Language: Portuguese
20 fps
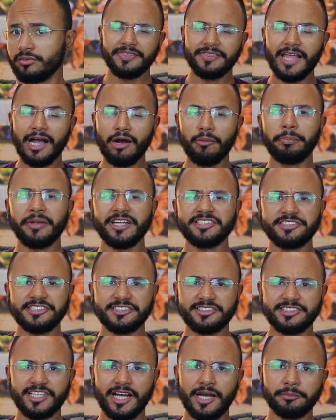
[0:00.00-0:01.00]
Não
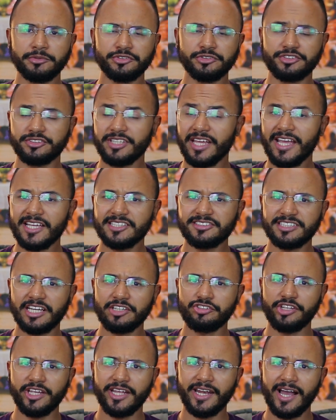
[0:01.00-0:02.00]
precisamos
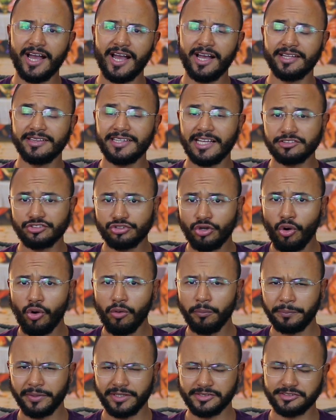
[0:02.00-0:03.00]
exagerar nas
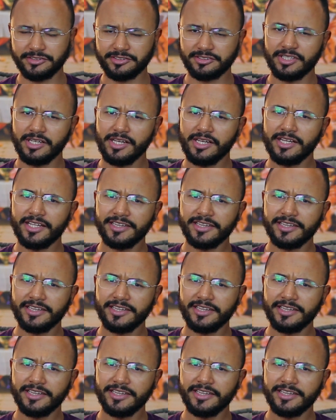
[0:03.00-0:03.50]
roupas.